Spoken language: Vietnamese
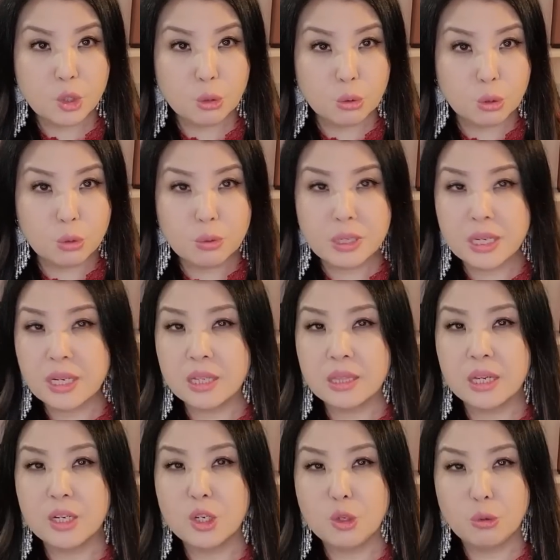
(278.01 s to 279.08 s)
tụ tụ chỉ giờ
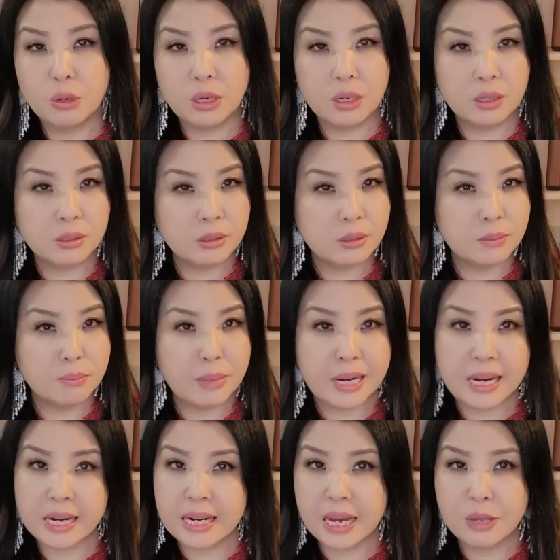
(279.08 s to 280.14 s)
tiền như
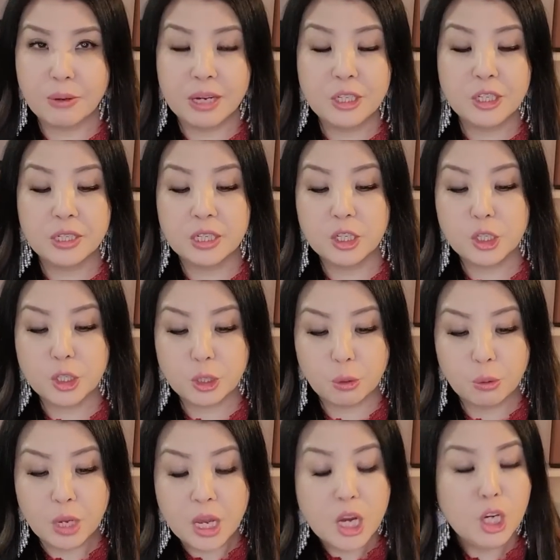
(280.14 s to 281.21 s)
nào như chỉ cái show
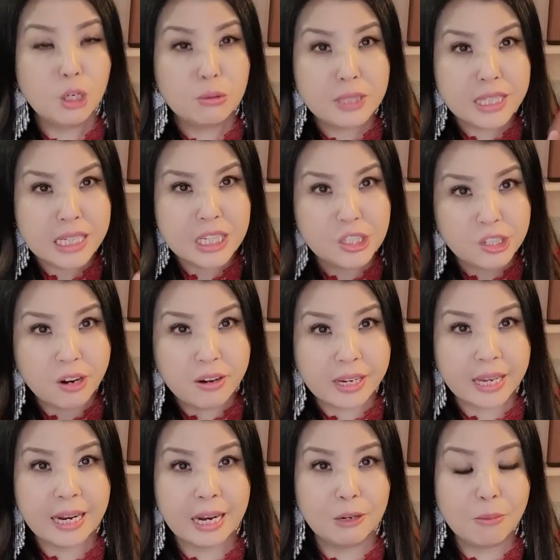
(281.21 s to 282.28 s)
lúc chỉ chơi
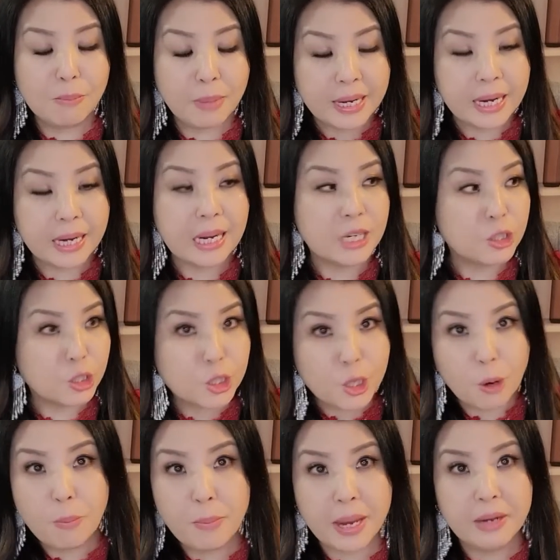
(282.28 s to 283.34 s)
cái nào luôn nào chỉ
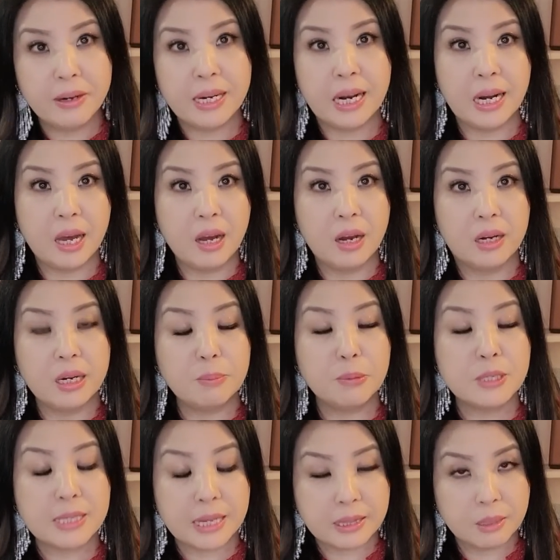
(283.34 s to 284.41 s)
show bên đó là nếu
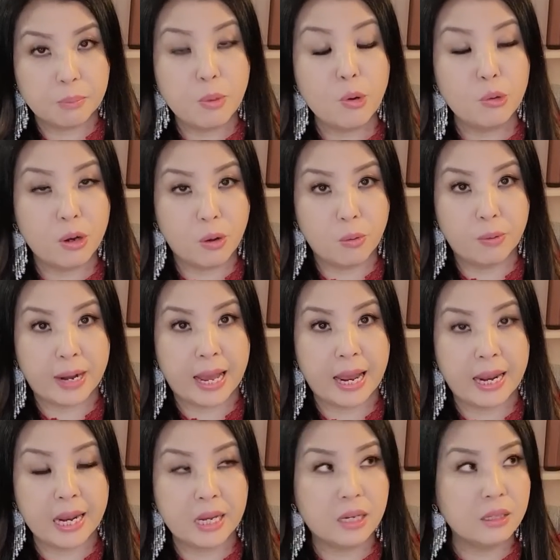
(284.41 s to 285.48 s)
phải sao thì phụ thông na
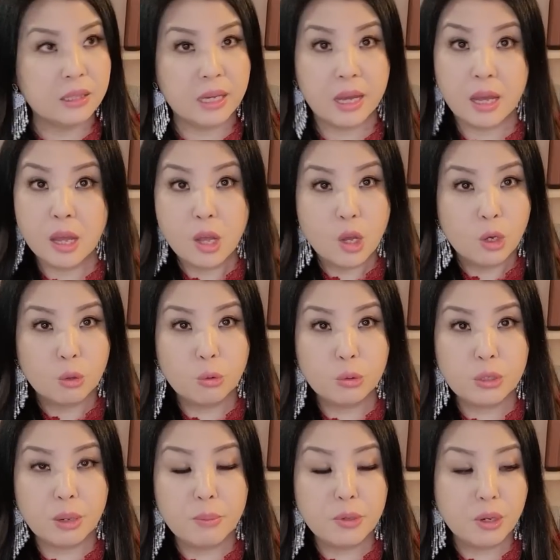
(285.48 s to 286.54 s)
ấy cái tiền cú
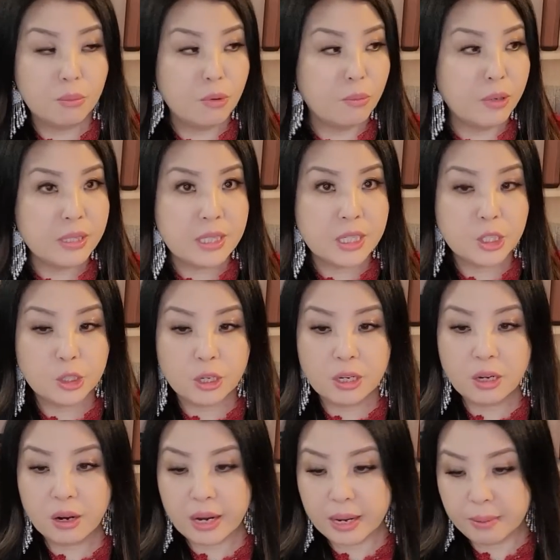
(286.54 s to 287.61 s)
cháu nhiều mua mốt chỉ chơi
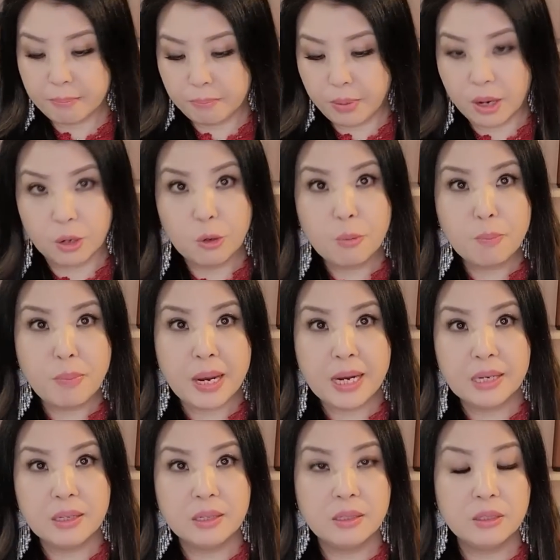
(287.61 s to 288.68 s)
nó ấy bỏ luôn
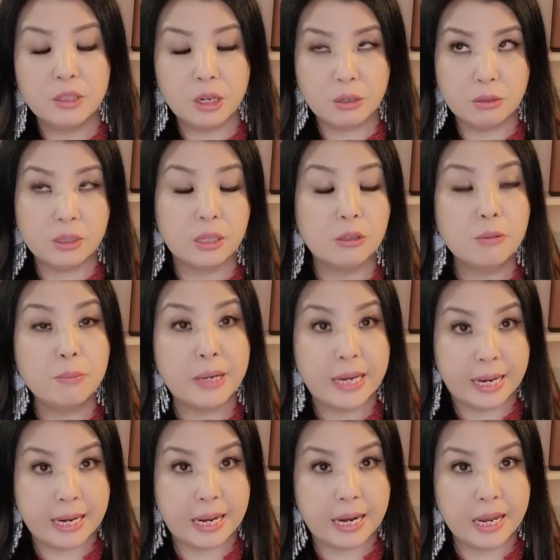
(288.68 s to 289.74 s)
bên nhớ đồng tử luôn
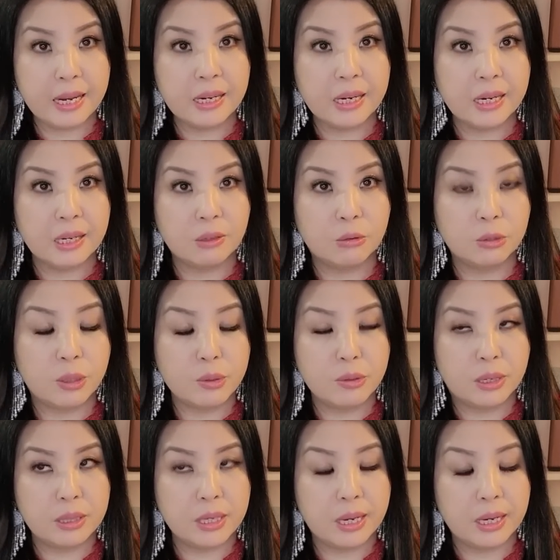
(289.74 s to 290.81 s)
banana na ấy cú cháu
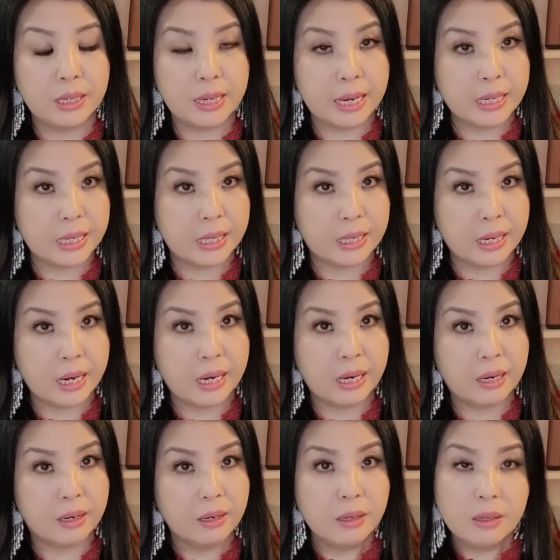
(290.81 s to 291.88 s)
nhiều tiền daddy
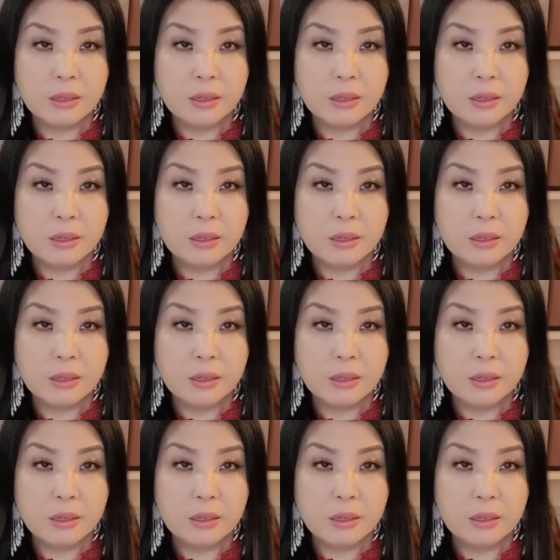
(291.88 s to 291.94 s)
ấy